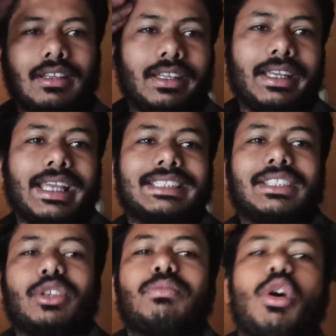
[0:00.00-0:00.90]
हे गाइस
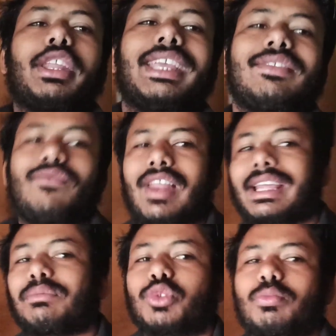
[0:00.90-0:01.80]
गुड मॉर्निंग एंड
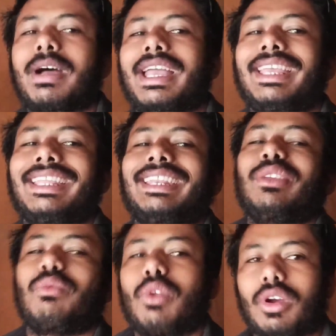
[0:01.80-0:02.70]
वेलकम टू माय
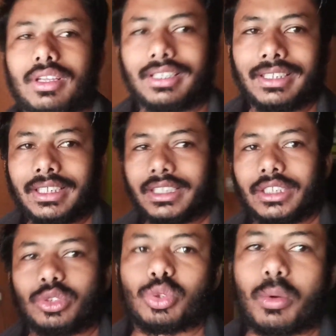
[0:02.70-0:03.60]
न्यू ब्लॉग
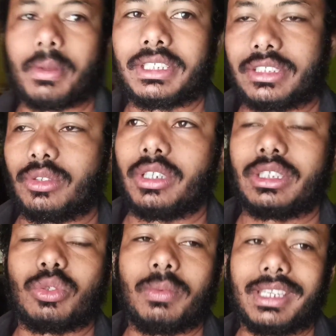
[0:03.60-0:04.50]
तो सुबह बच चुके
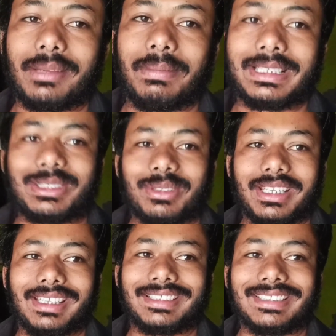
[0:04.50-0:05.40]
सुबह के बच चुके
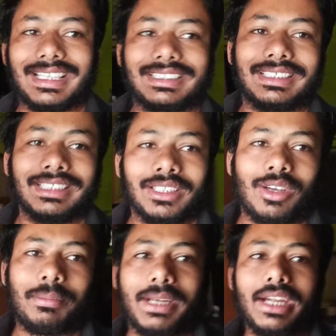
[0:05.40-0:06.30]
हैं साथ
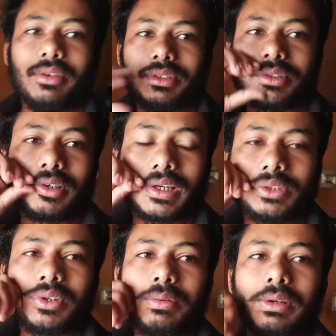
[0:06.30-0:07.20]
और मैं रेडी हो चुका हूँ नहा
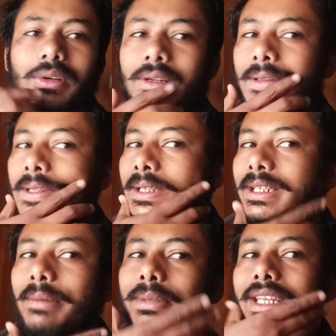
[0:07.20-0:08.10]
के बिल्कुल
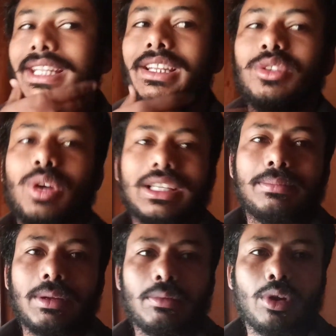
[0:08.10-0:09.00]
काम में जाने के लिए तो आज
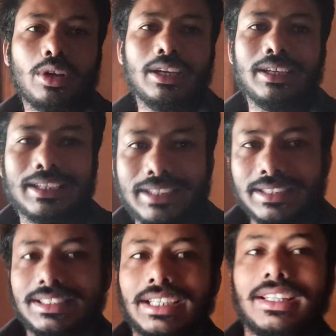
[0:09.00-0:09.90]
अपना ब्लॉग घर से
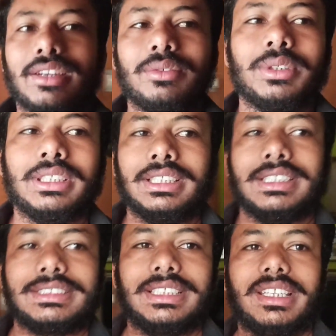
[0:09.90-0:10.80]
ही स्टार्ट कर रहा हूँ
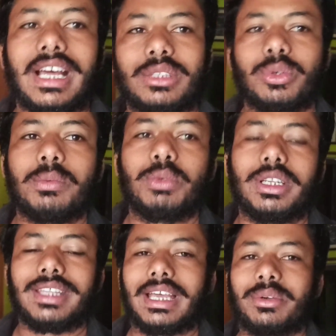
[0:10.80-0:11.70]
सीधे नहा धो के पूरा
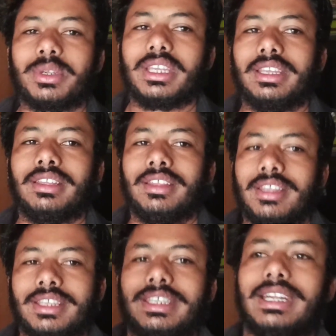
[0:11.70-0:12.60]
तैयार होके
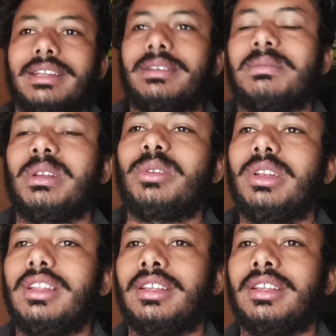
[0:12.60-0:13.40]
कैट बिल्कुल